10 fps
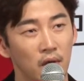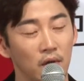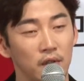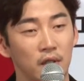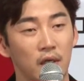
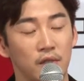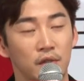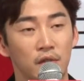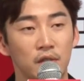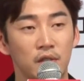어떻게
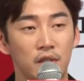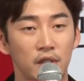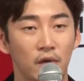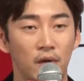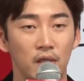해서 이
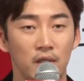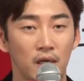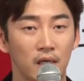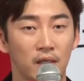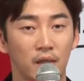영화를
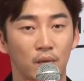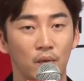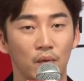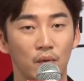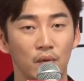하게
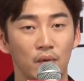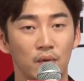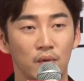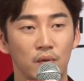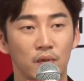됐고,
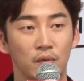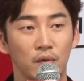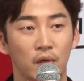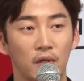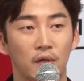그리고
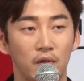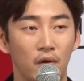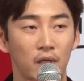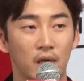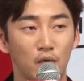어떤
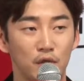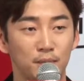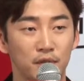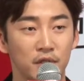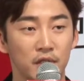영화를 하고
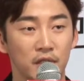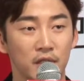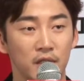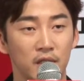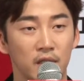싶은지,
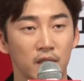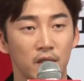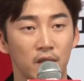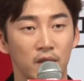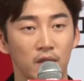
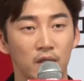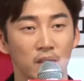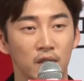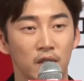그런 어떤